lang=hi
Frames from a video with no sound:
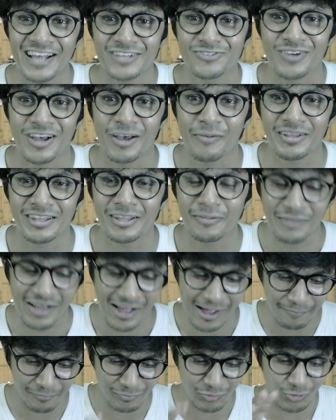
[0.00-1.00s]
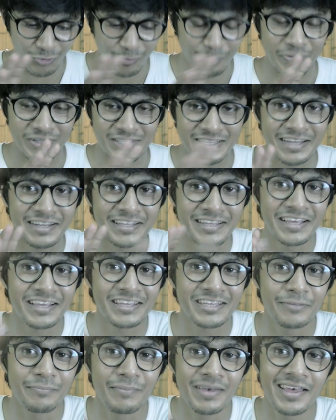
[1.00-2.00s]
आ चुका है मतलब आपको पता नहीं है
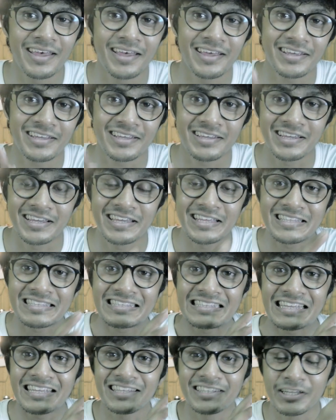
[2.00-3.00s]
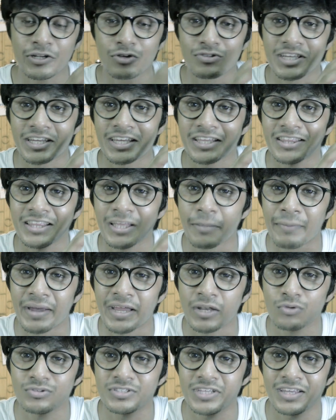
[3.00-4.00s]
कि मैं कितने दिनों से कितने
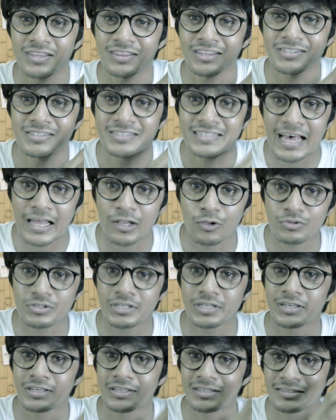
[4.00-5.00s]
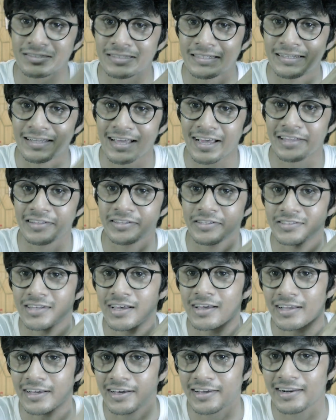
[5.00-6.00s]
महीनों से कितने सालों से इस दिन का
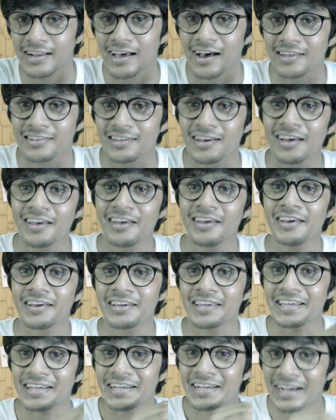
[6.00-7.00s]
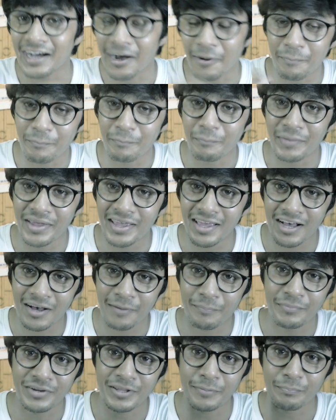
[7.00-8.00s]
इंतज़ार कर रहा था कि कब मैं
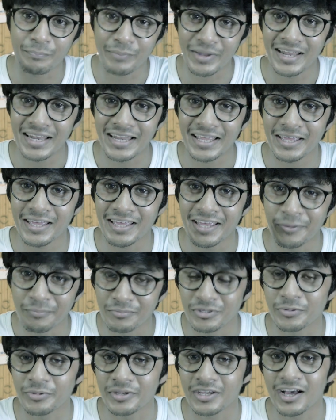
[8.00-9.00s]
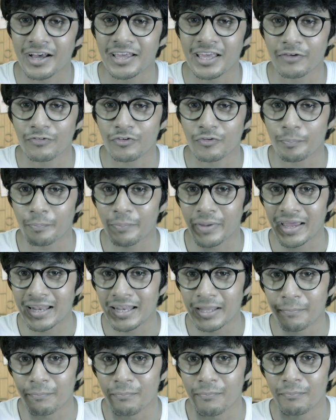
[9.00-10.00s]
अपने पहले एम का या फिर
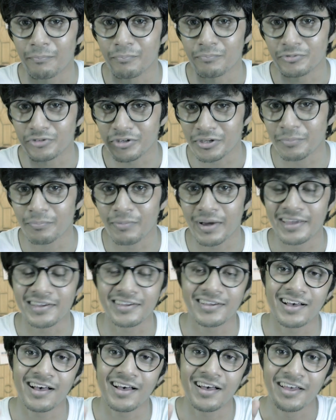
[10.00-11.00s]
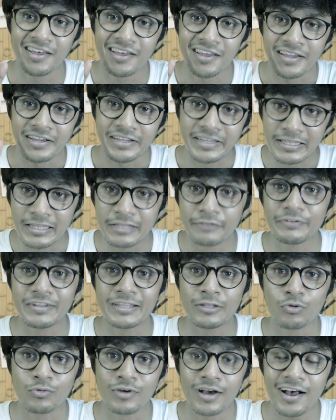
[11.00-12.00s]
पहले ड्रीम बाइक का
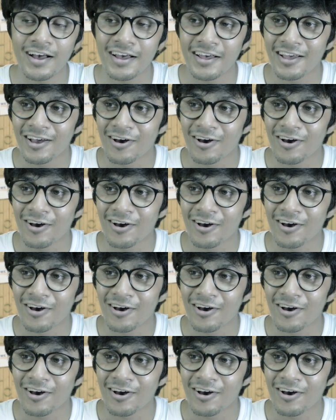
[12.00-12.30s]
डिलीवरी लूँगा